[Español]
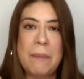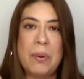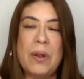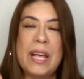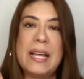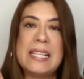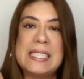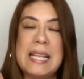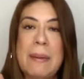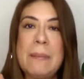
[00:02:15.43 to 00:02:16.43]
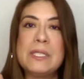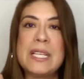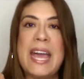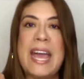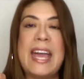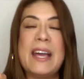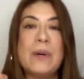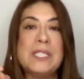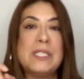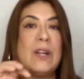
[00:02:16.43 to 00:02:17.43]
porque sabemos que en
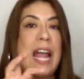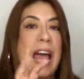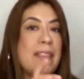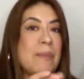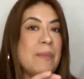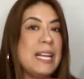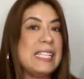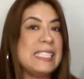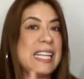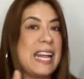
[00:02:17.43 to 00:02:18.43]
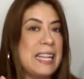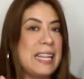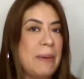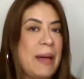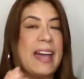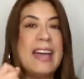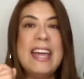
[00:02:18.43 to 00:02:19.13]
cuestión administrativa,